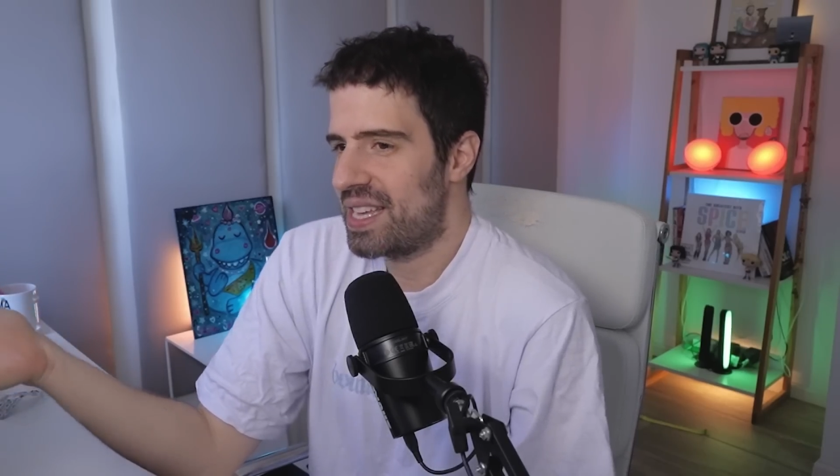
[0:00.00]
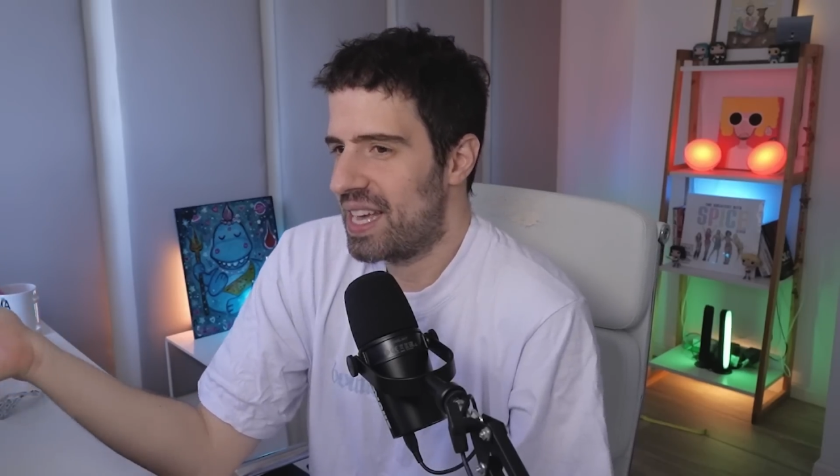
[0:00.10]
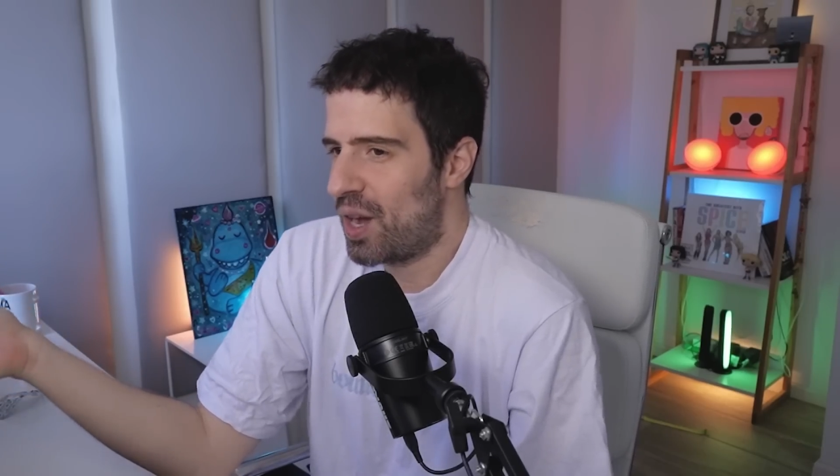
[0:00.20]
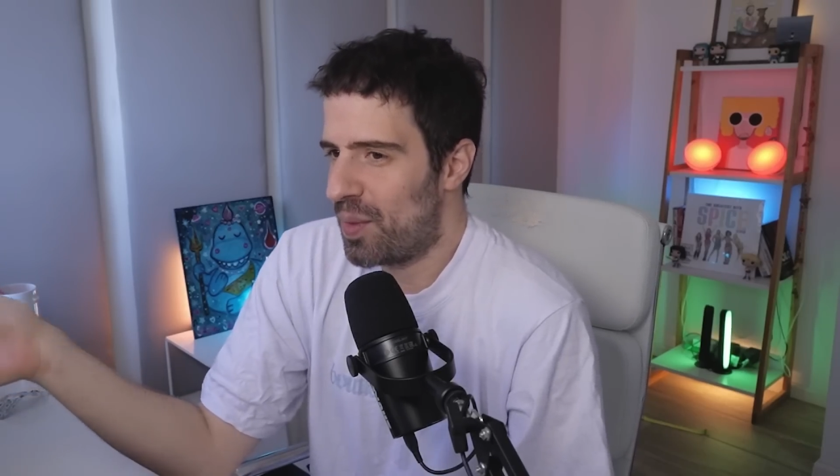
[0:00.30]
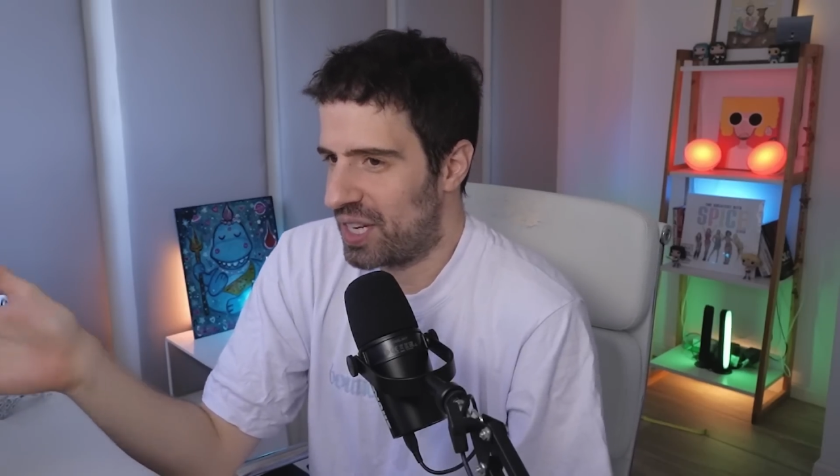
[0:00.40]
y
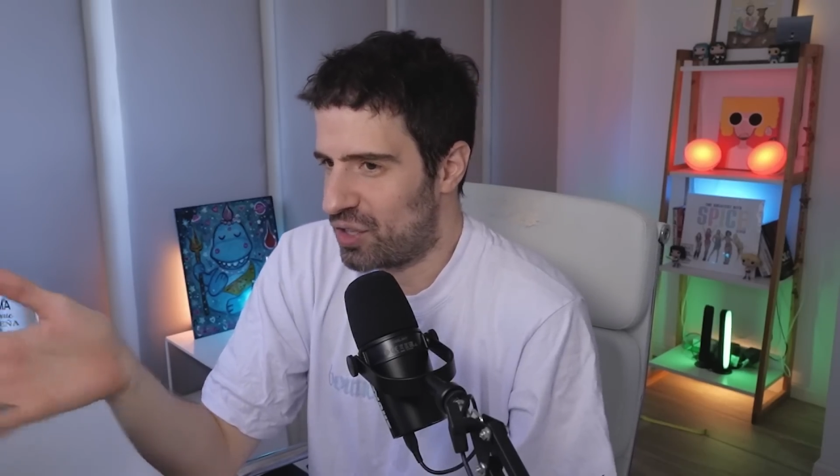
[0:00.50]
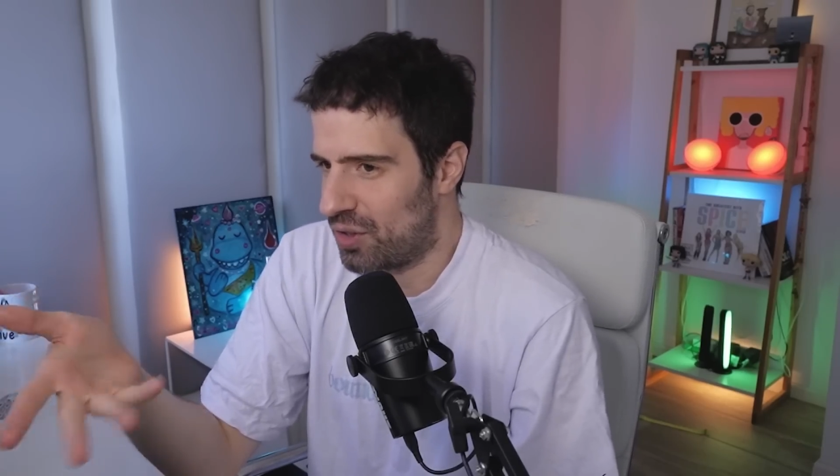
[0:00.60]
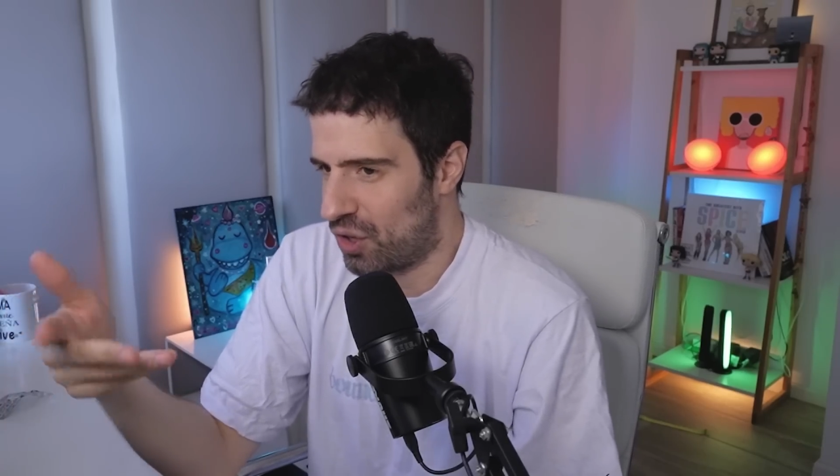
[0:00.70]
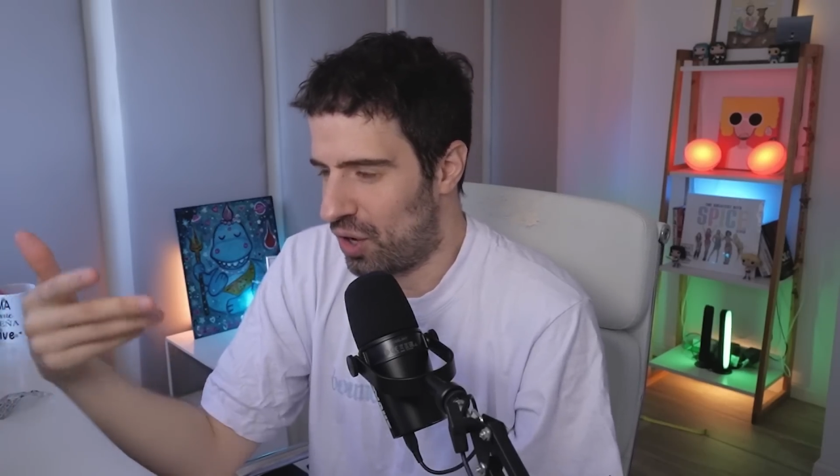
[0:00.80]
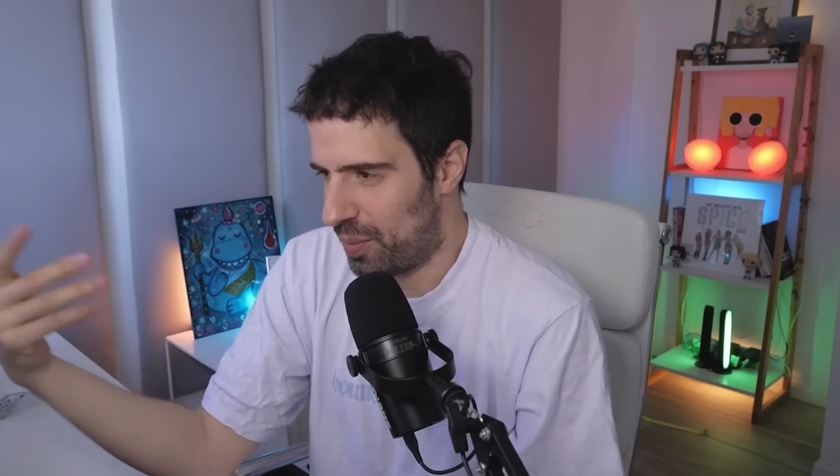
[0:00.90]
es como que
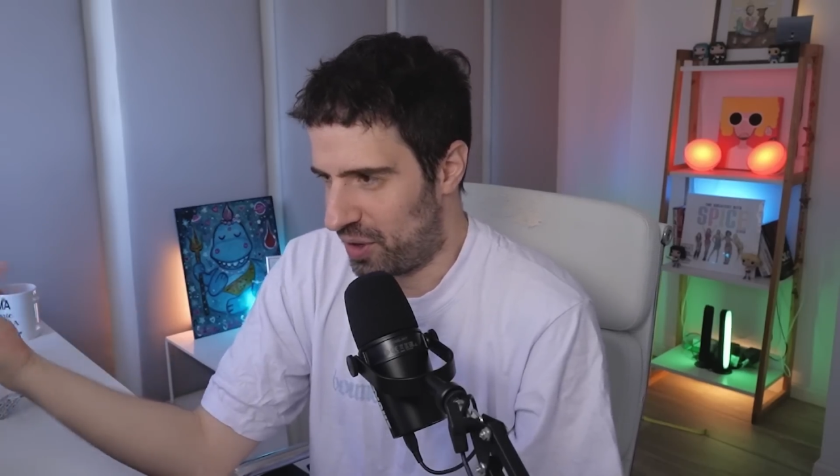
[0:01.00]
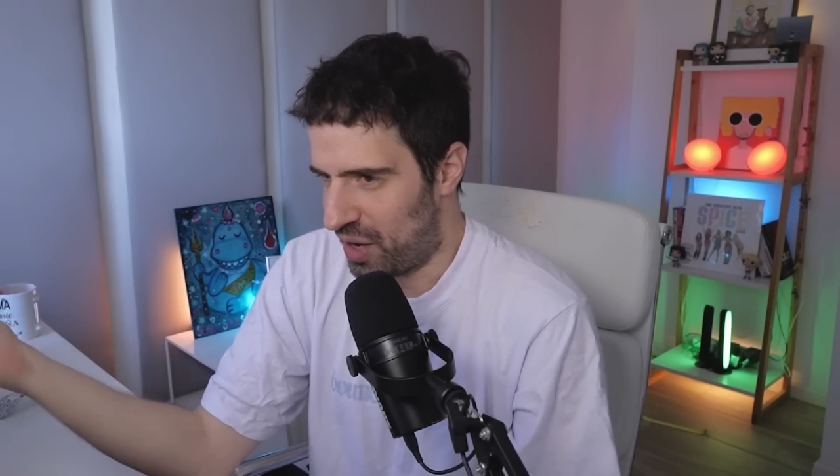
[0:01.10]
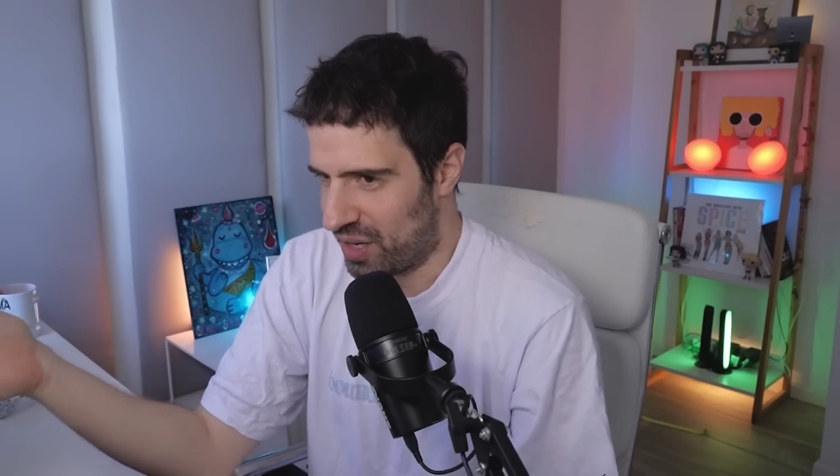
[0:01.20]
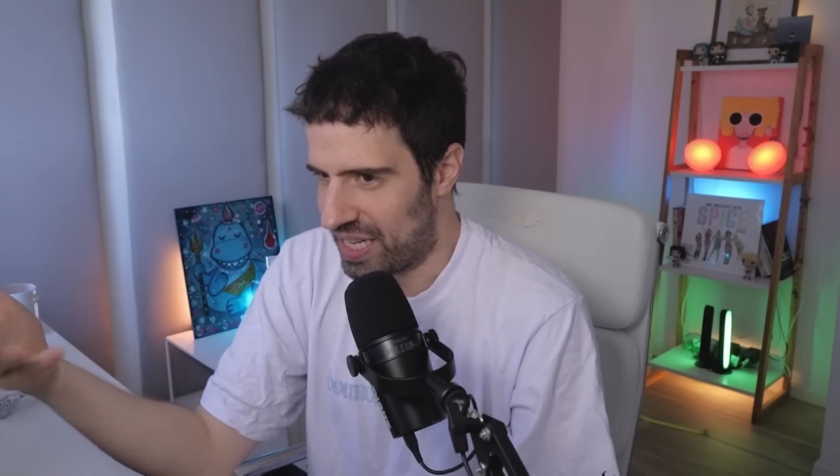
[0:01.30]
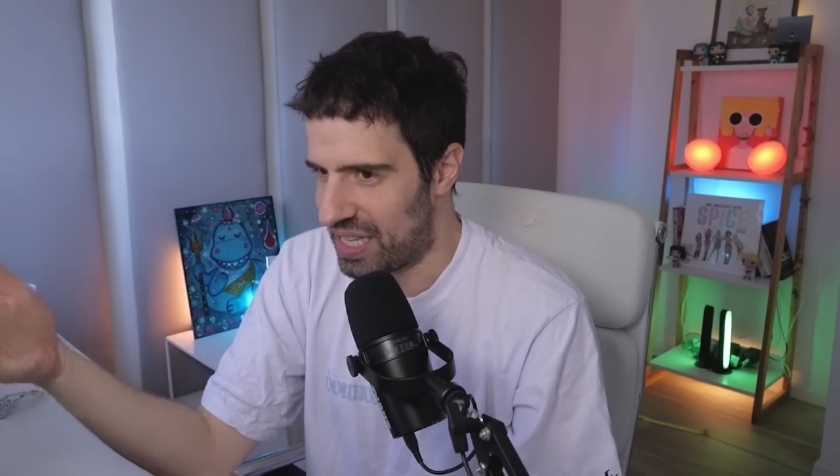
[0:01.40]
son todos
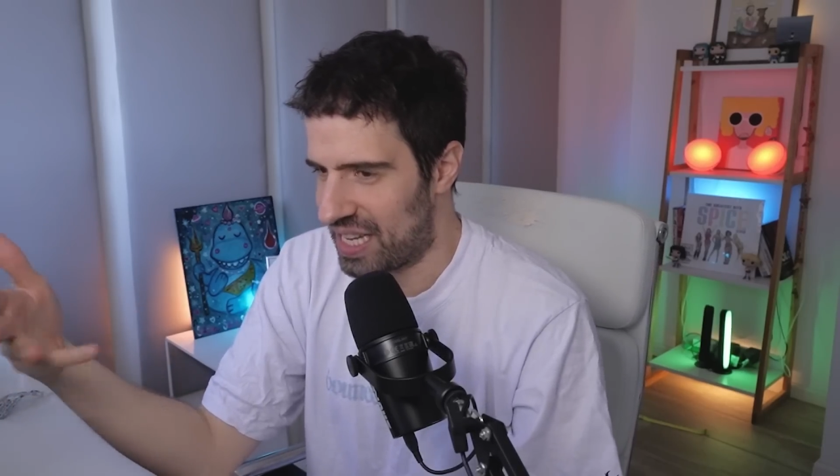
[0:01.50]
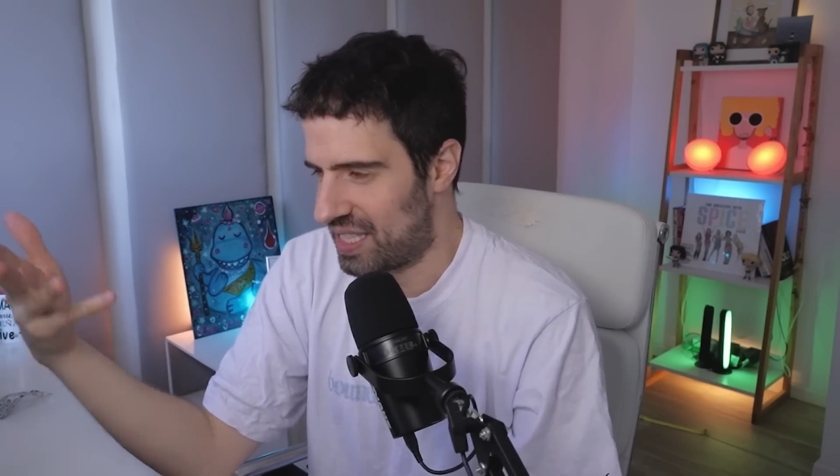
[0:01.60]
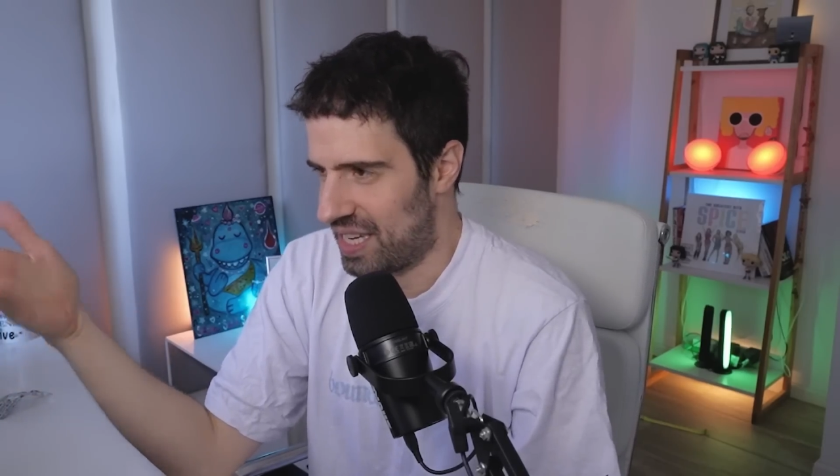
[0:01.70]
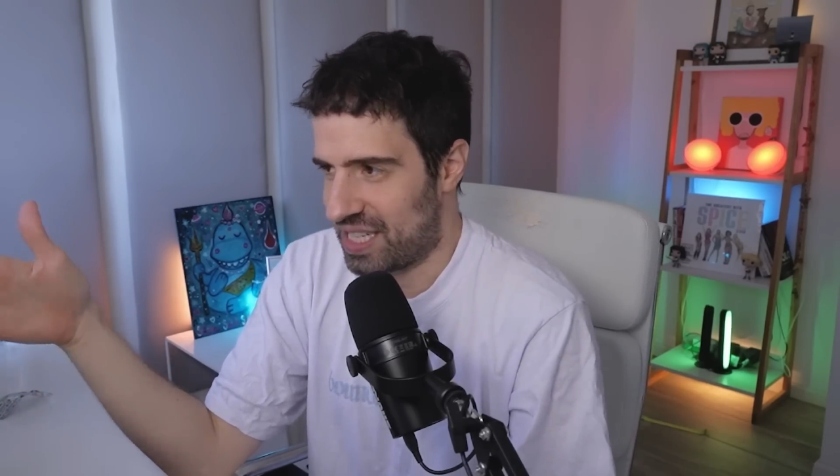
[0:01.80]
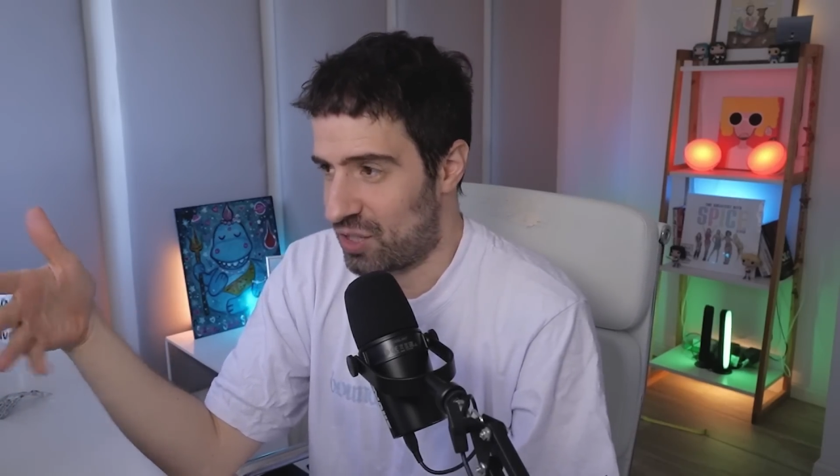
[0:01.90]

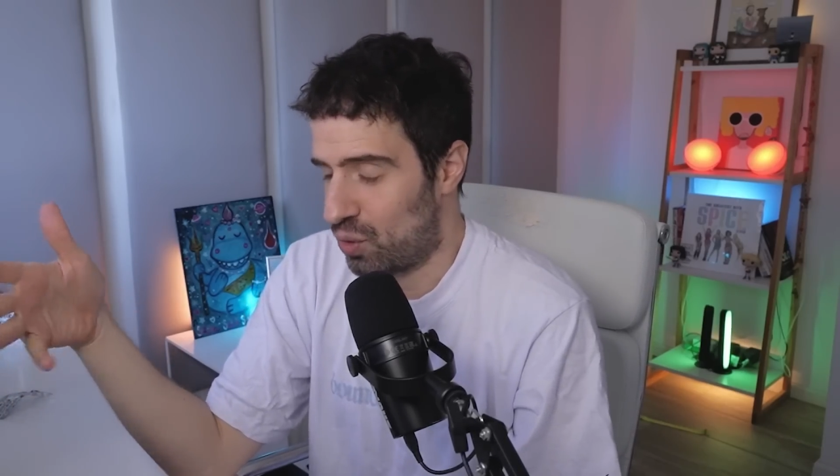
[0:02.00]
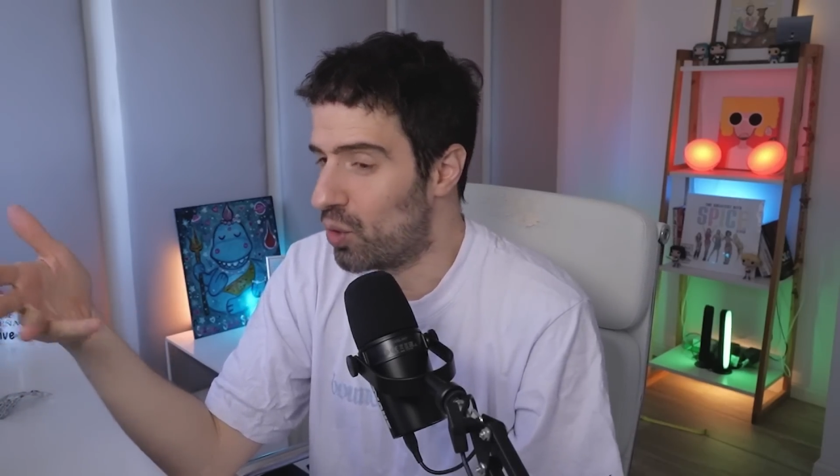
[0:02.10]
protagonistas y ella es